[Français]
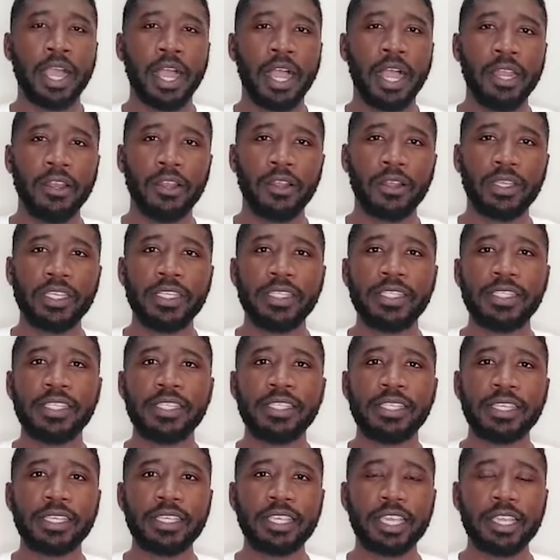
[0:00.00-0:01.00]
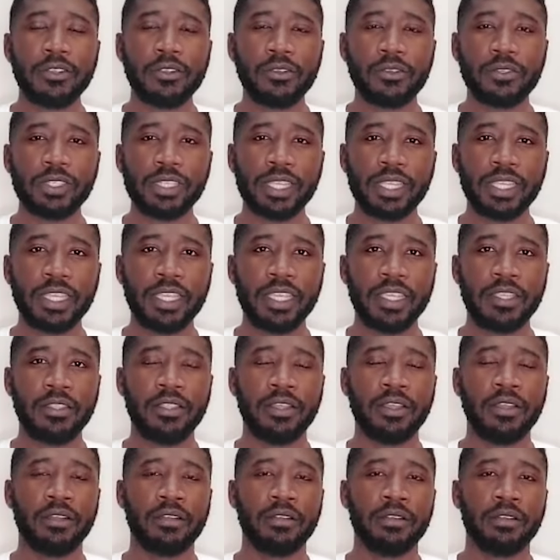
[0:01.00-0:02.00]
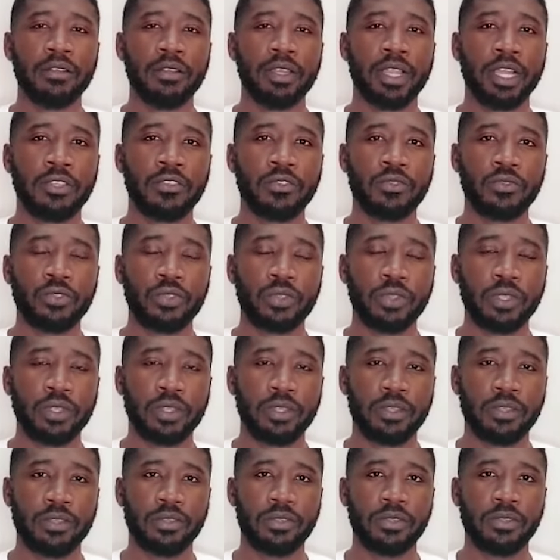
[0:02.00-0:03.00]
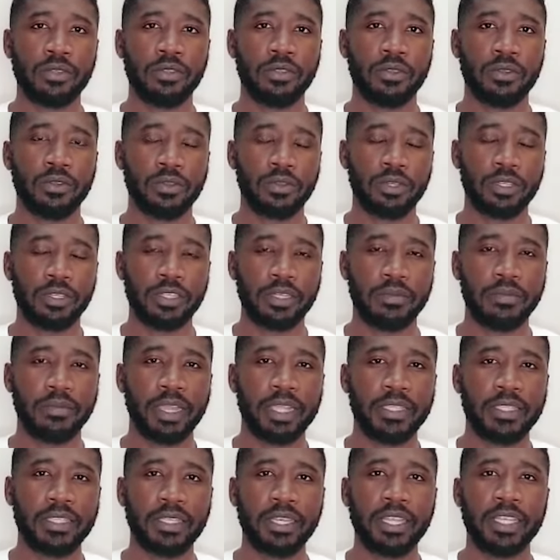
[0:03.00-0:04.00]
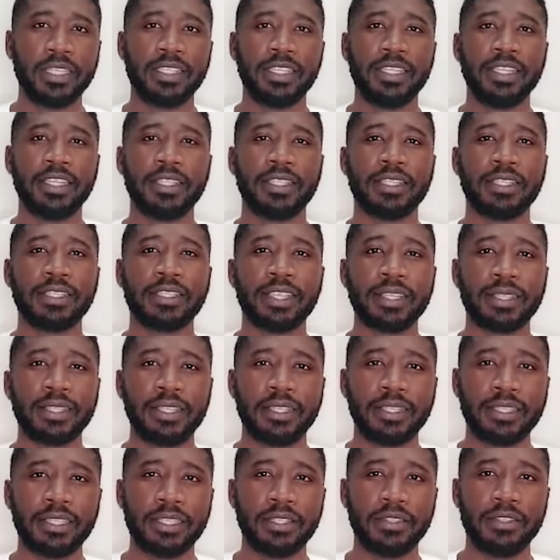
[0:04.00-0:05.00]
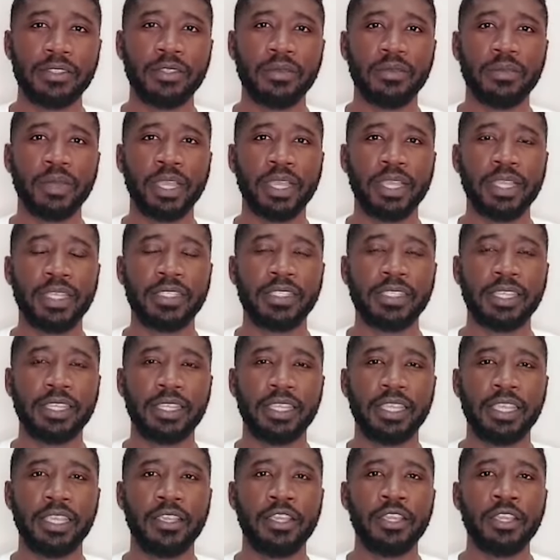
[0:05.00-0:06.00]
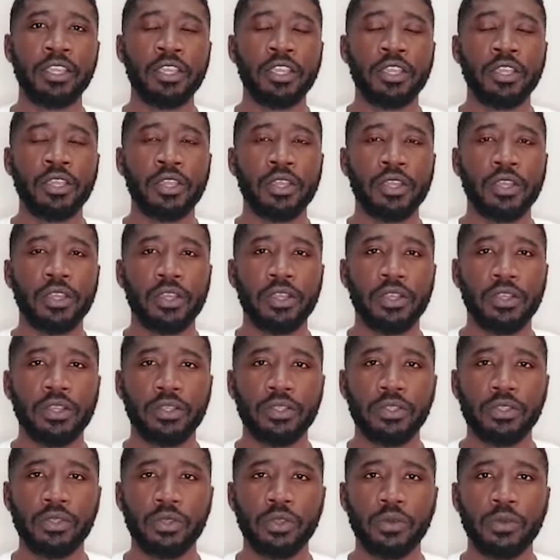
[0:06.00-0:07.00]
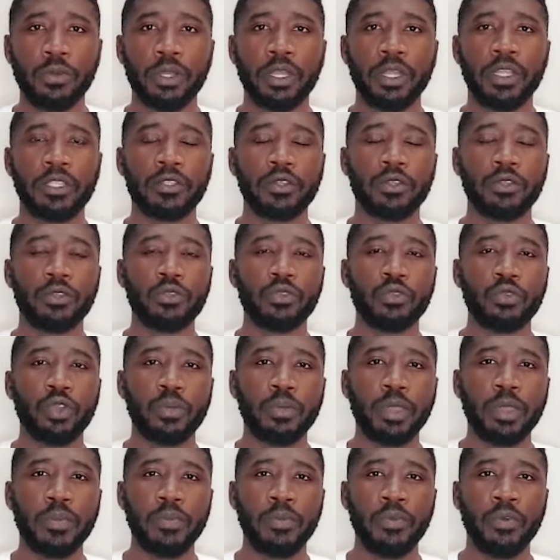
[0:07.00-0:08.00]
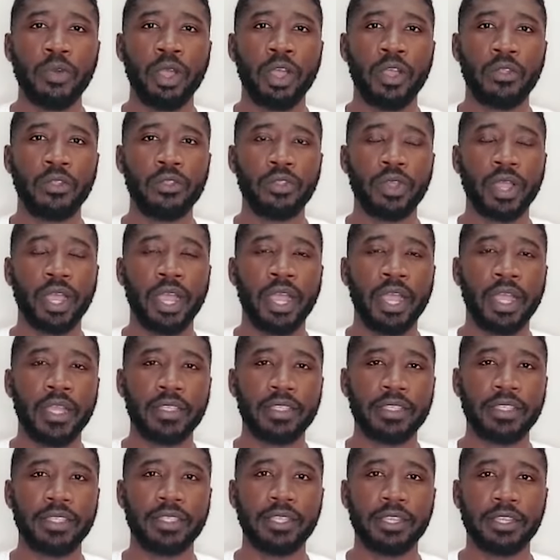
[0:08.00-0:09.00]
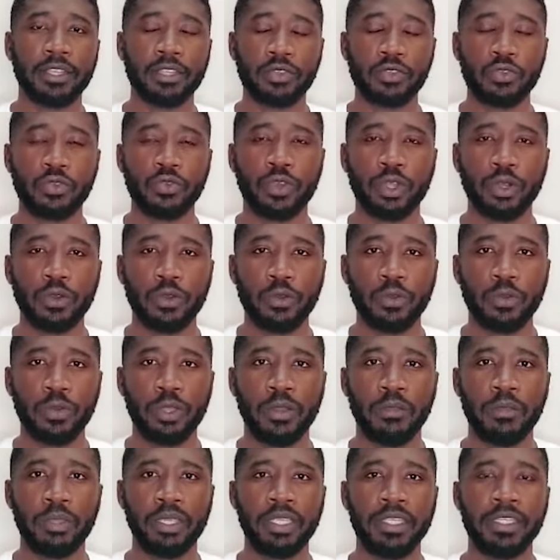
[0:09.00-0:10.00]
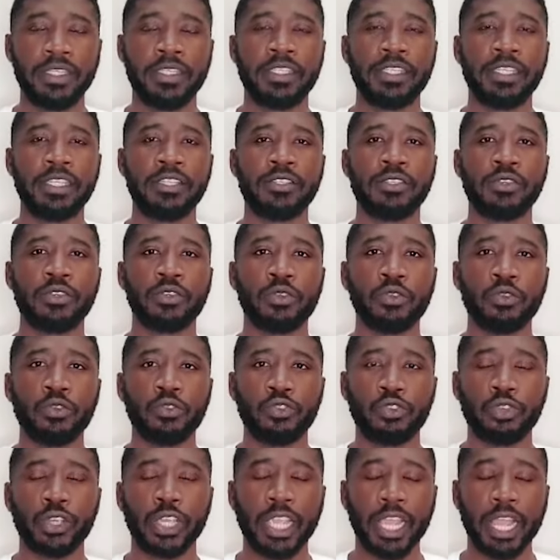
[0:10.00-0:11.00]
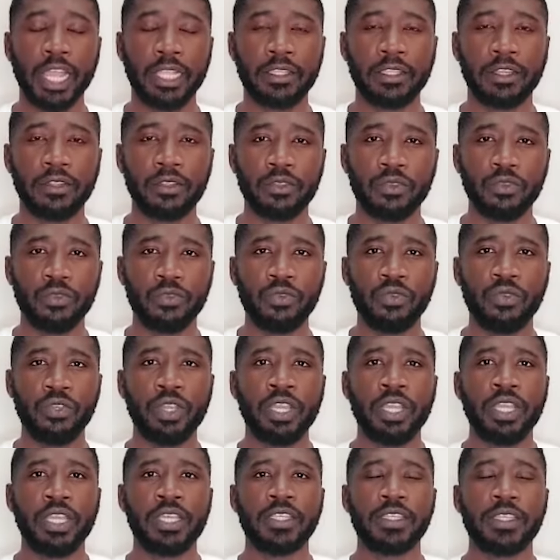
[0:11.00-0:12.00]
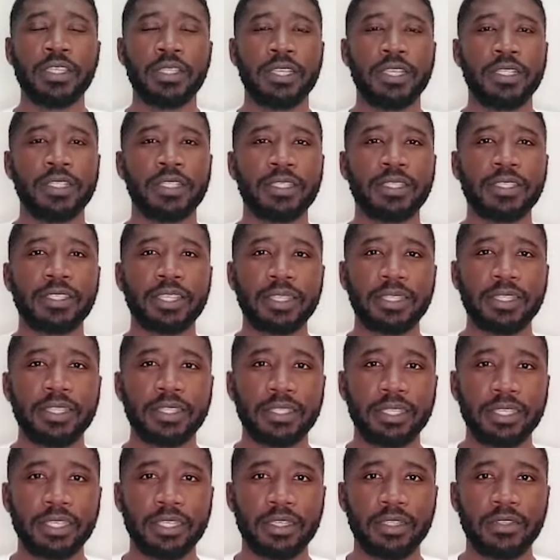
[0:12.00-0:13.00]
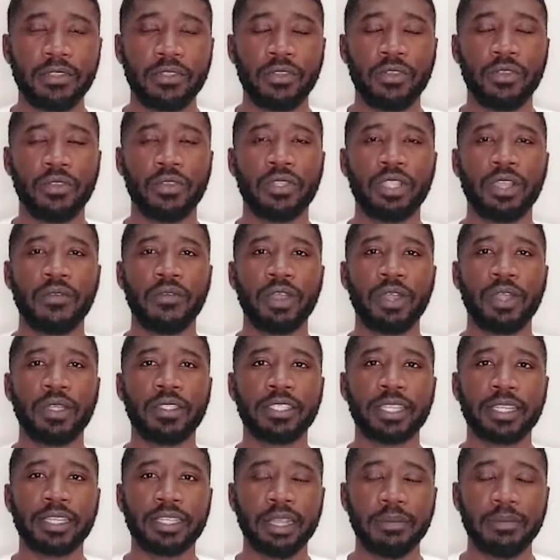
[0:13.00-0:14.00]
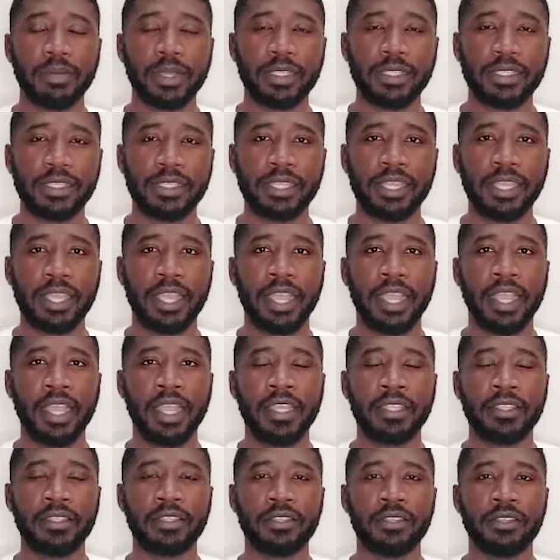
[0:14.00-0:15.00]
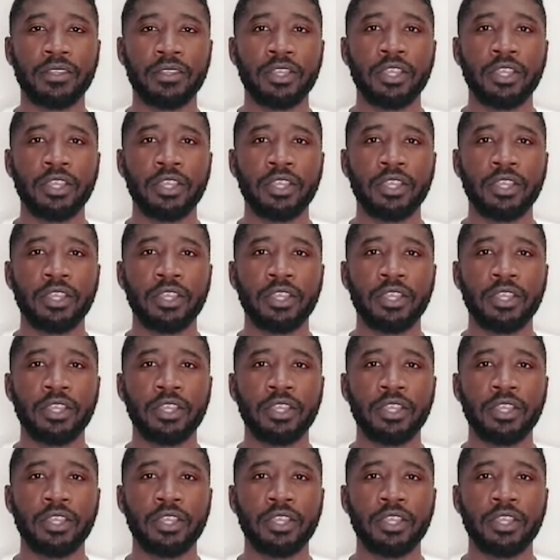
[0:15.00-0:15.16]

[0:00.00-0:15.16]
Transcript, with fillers: Alors, ici, ce qui est conseillé dans la soutenance donc, de cette partie-là, c'est d'être synthétique, de ne pas essayer euh, de reprendre tout le mémoire de A à Z en suivant le plan. Mais ici, ce que le jury attend de vous, c'est d'être synthétique, donc d'avoir cette capacité à être,